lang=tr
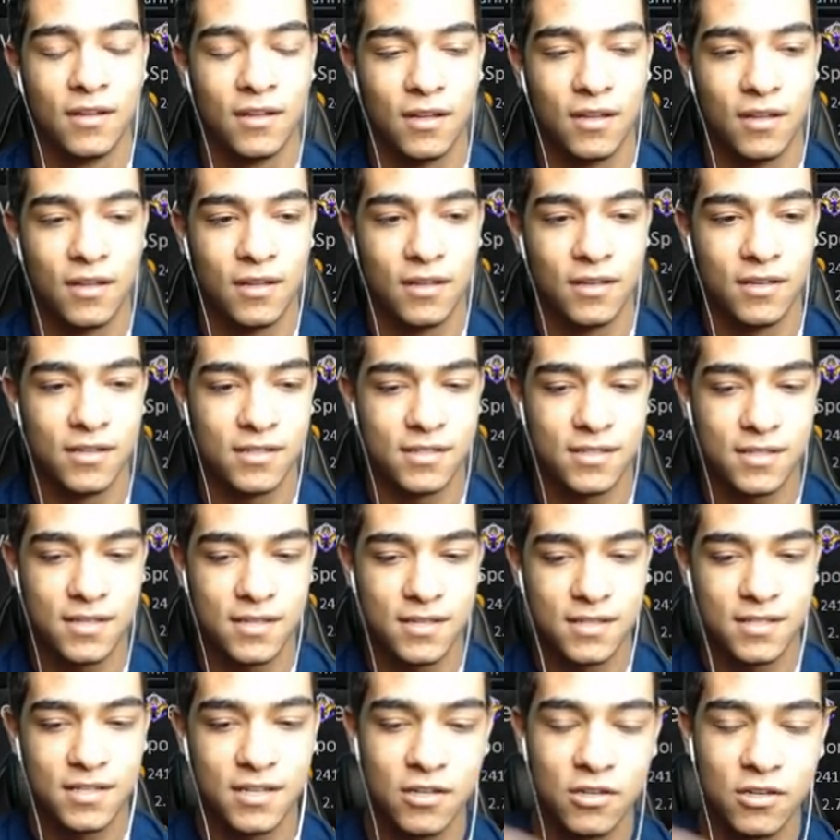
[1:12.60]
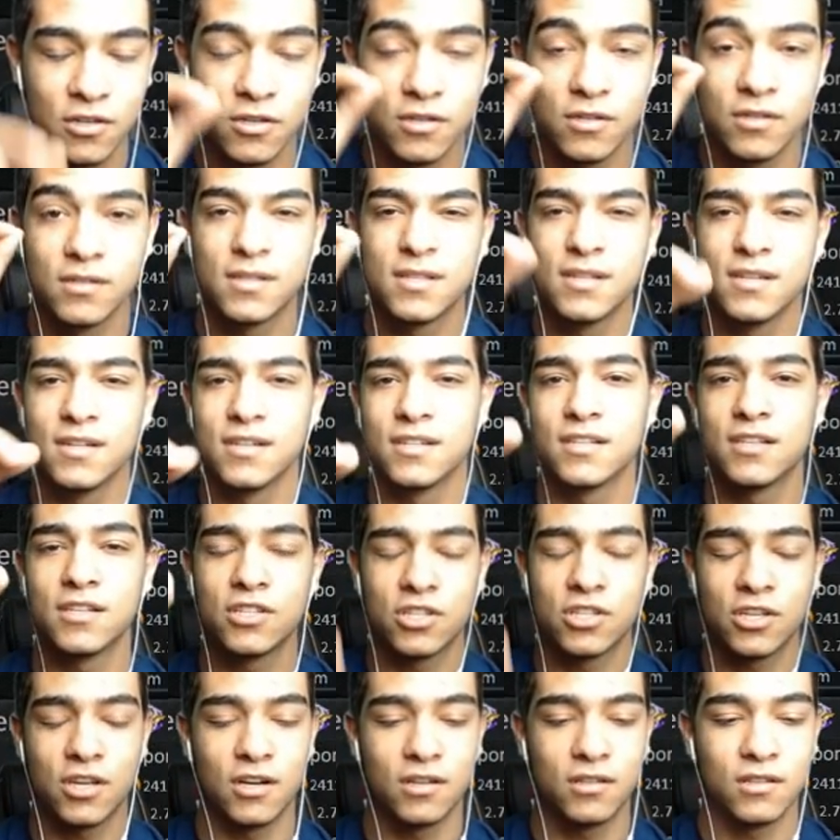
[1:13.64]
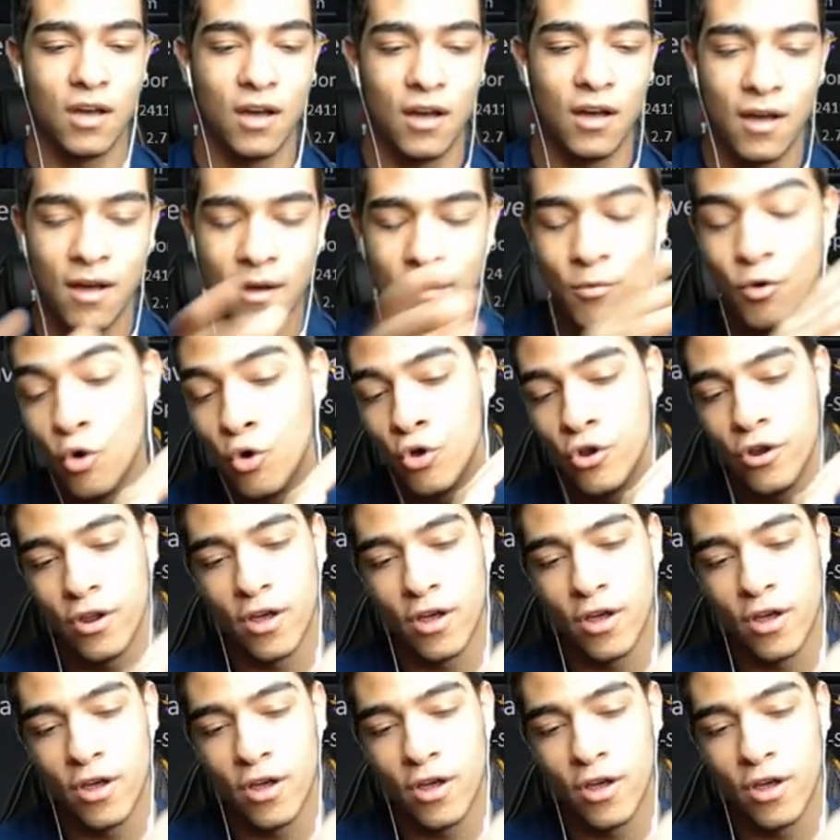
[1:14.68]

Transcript: E, sizce sınırsız çıkart ama öne